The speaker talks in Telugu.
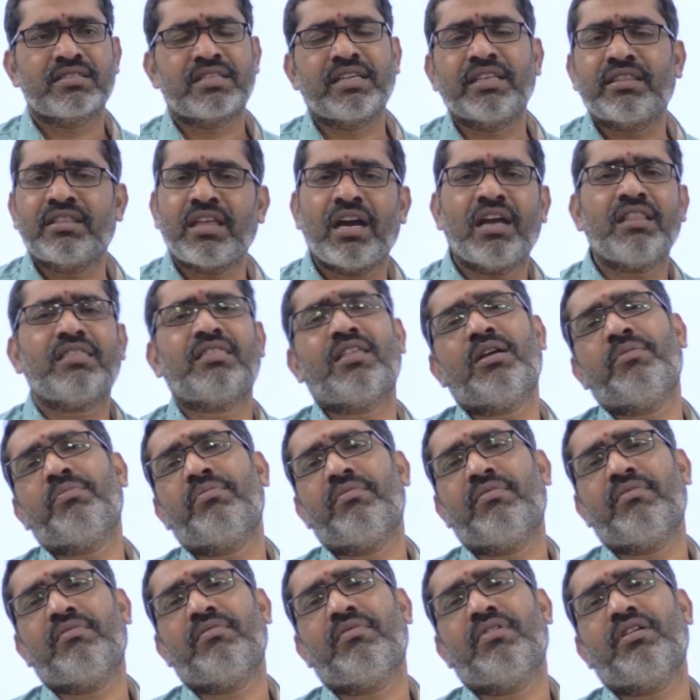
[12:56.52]

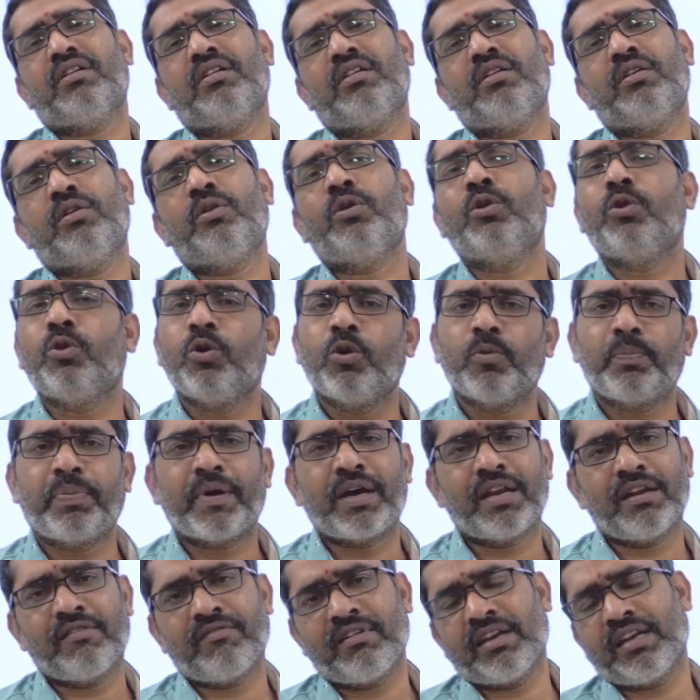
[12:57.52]
సిద్ధాంతంలో
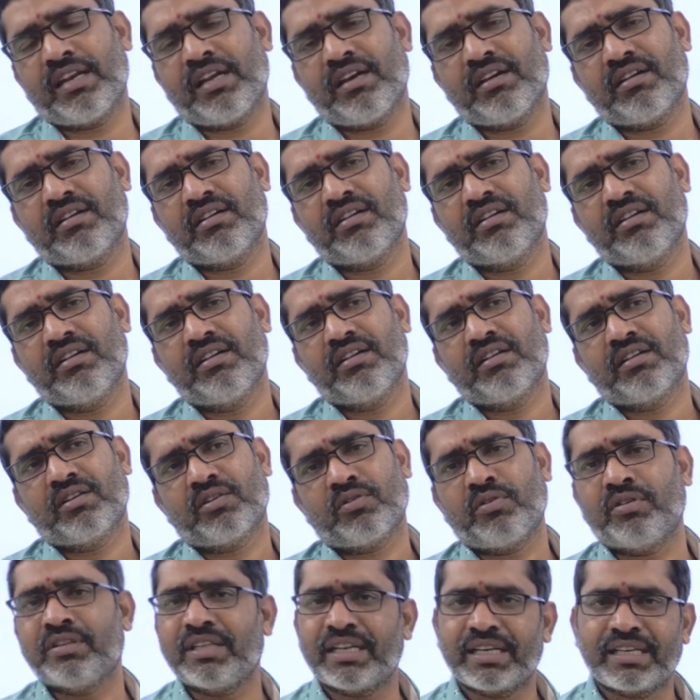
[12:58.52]
లోపాల వల్ల
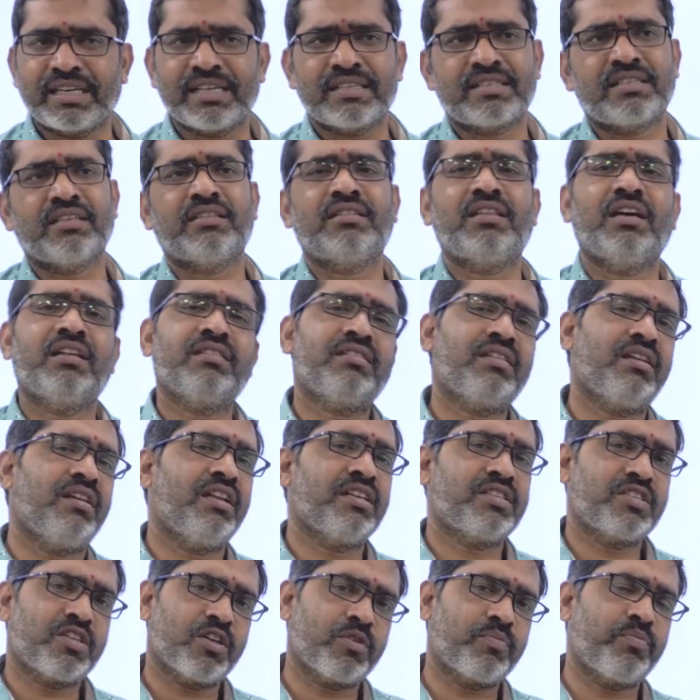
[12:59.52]
కొందరికి సిద్ధాంతం
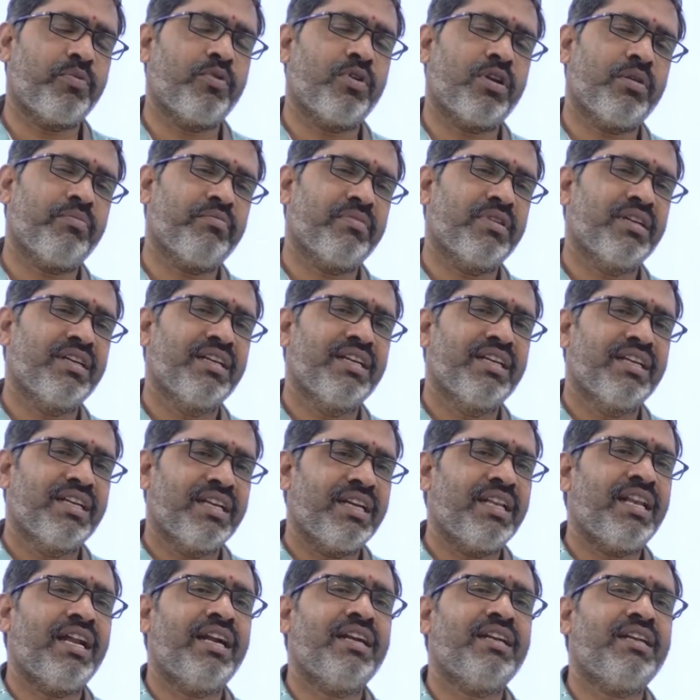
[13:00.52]
నచ్చకపోవడం
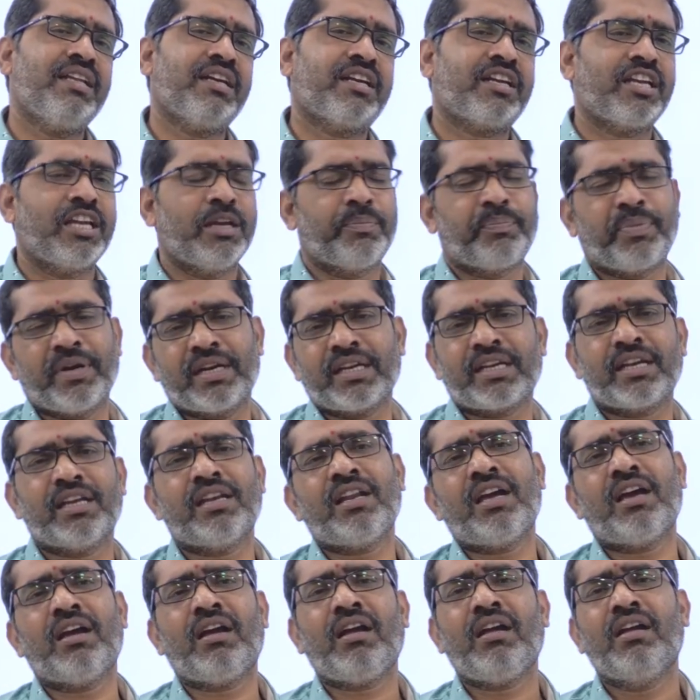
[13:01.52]
ఇలాంటి
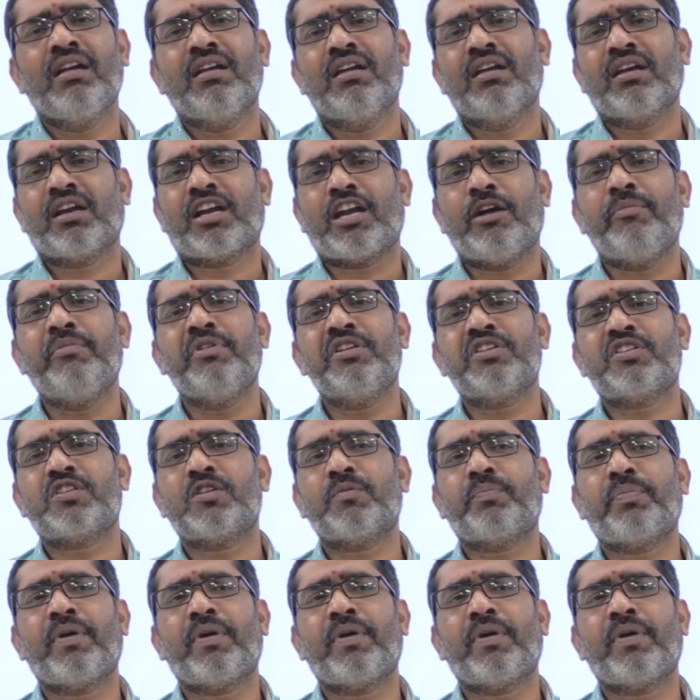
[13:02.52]
ఎప్పటికైనా కమ్యూనిస్ట్